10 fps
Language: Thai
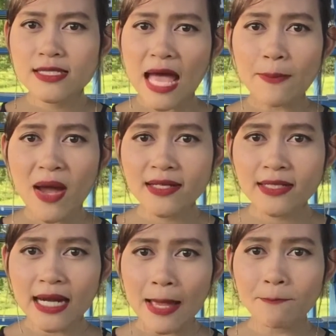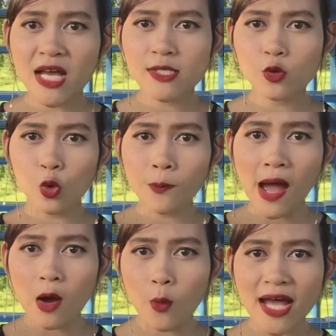สามารถกลับมาสู่
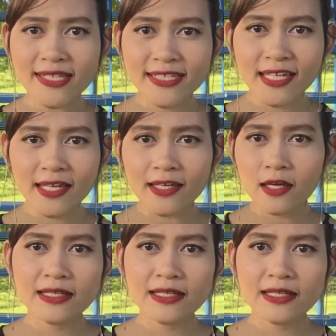ภาวะที่